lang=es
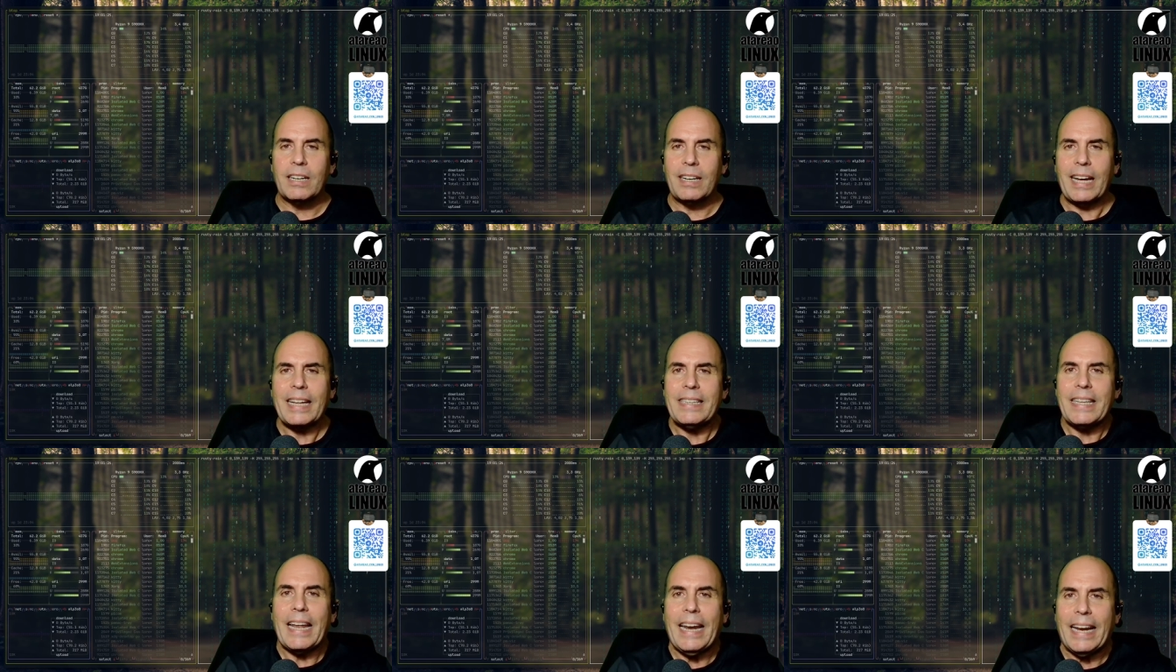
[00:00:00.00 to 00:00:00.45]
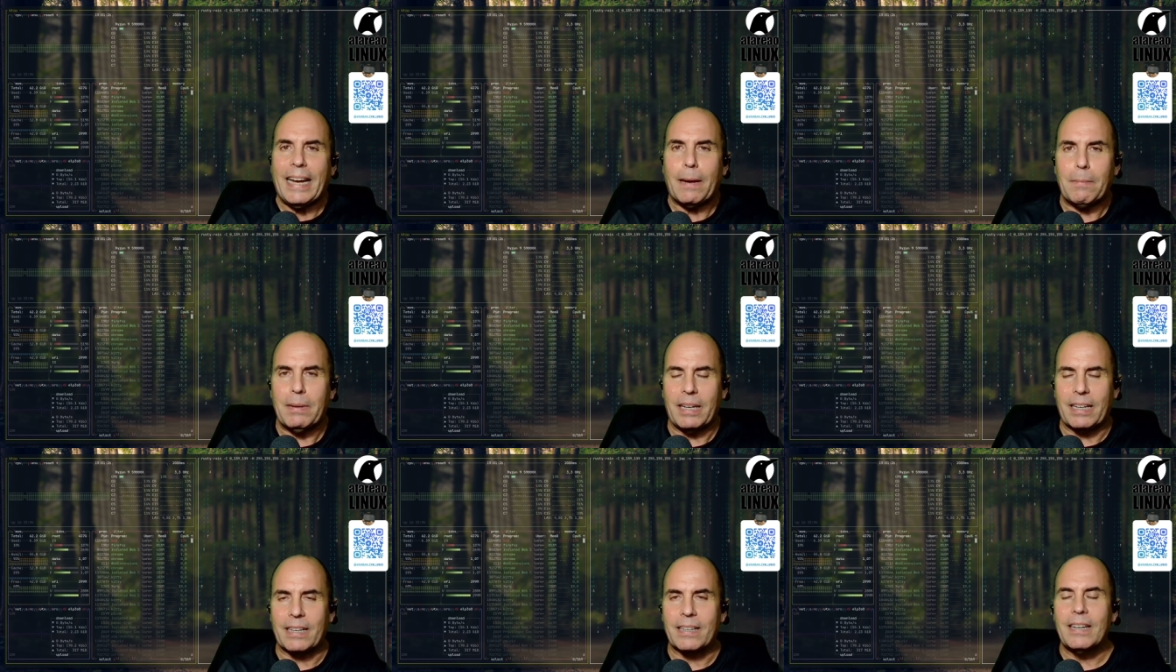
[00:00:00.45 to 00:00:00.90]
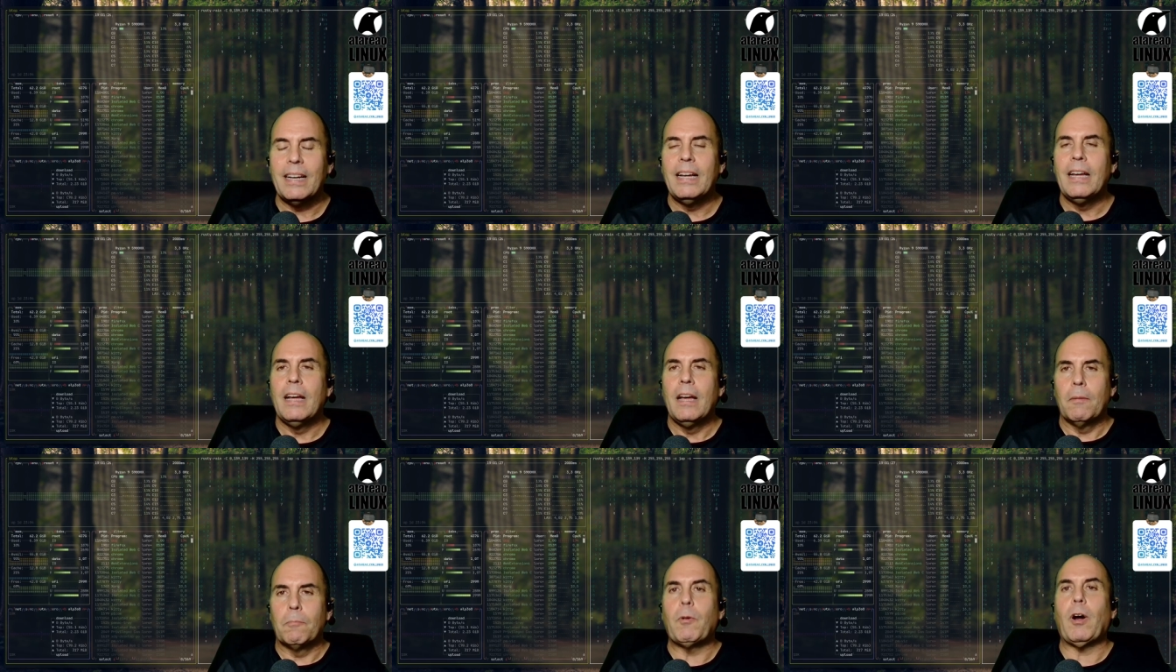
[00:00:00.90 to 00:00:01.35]
¿Qué tiene que ver?
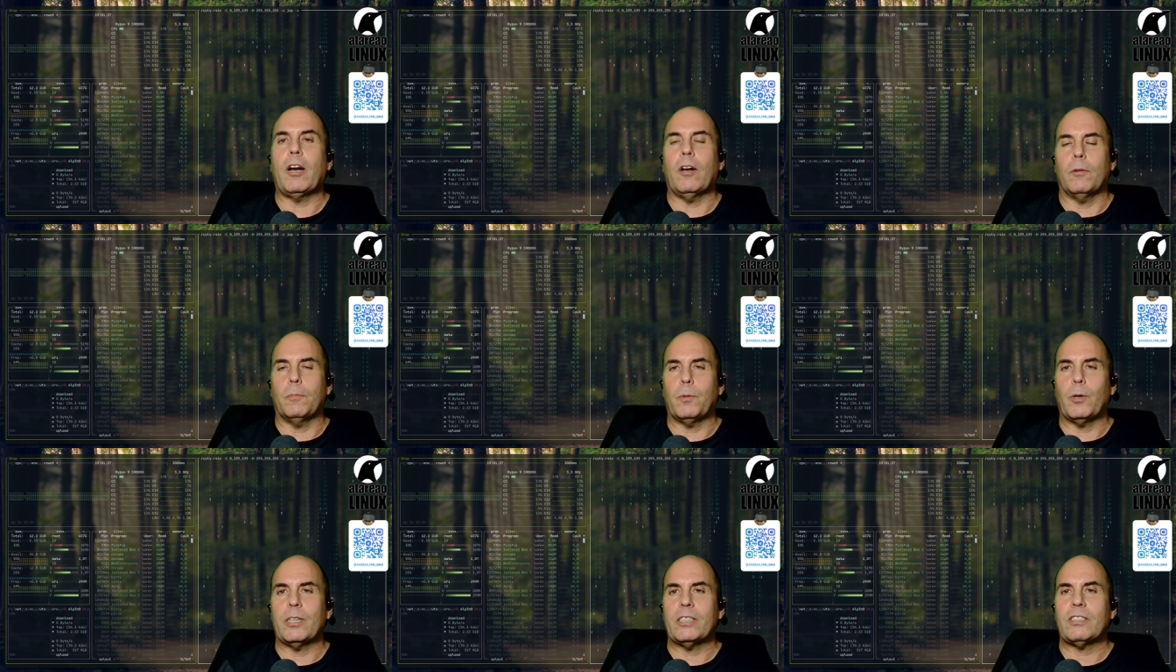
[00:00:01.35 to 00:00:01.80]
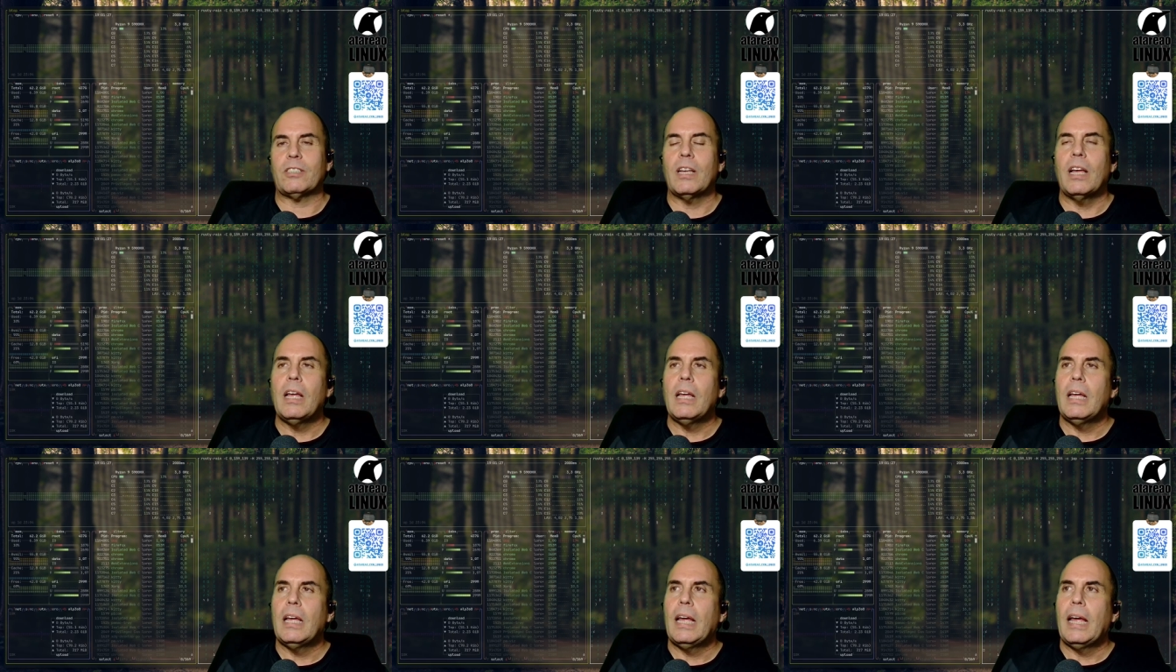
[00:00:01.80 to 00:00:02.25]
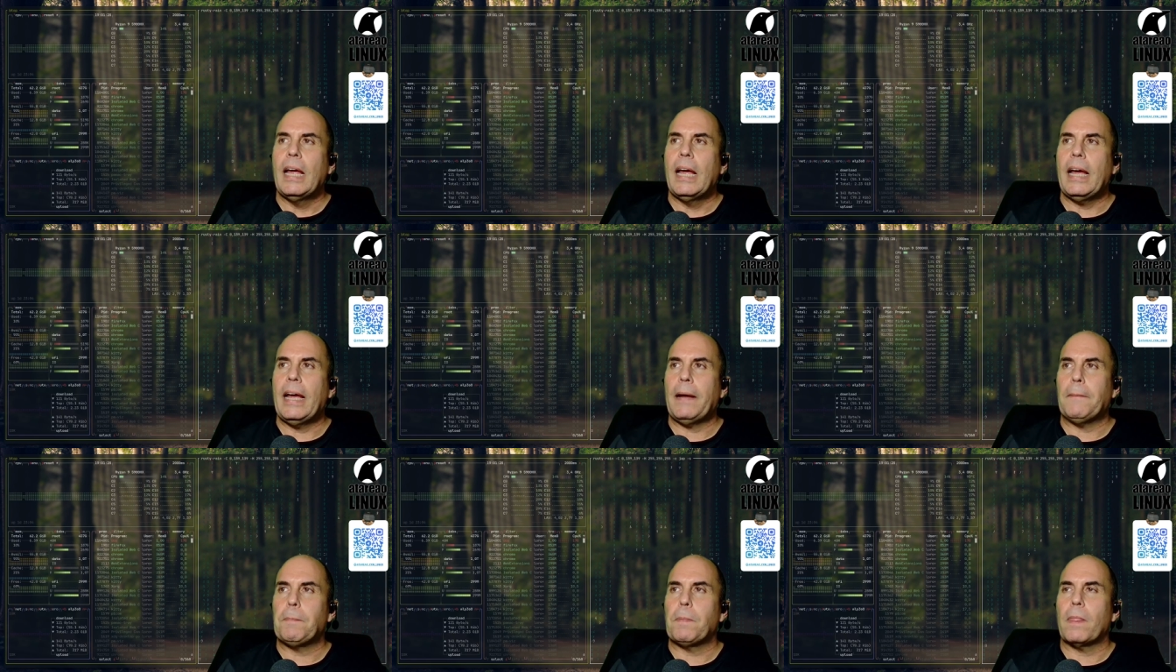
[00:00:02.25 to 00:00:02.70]
Bueno, pues
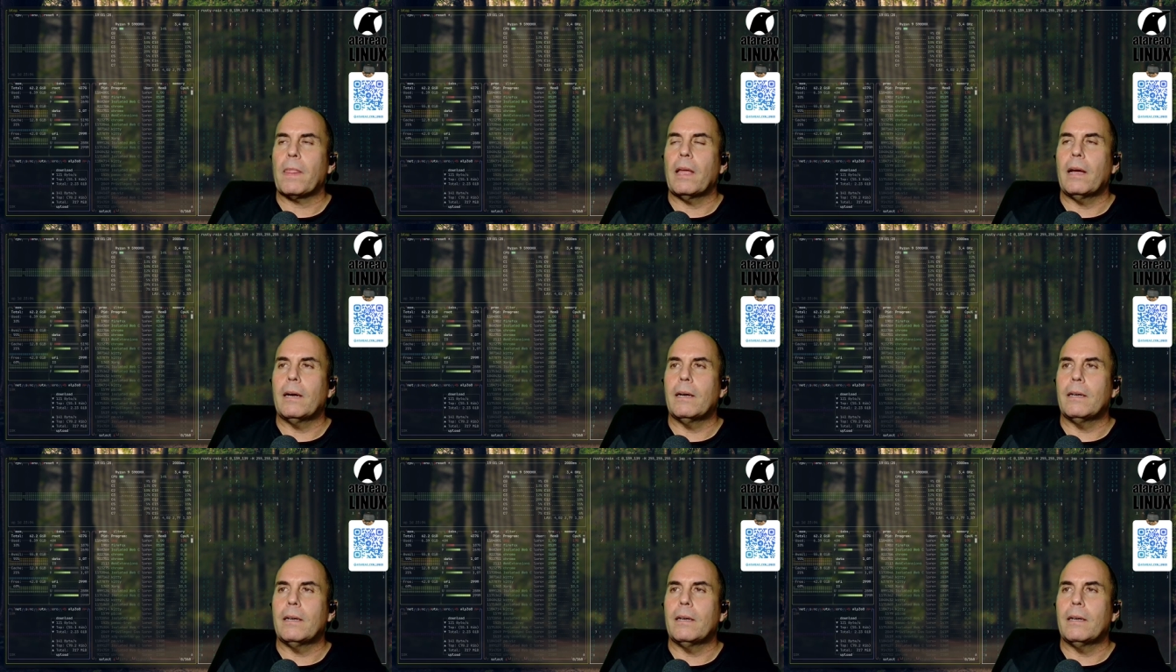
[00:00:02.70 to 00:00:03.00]
em,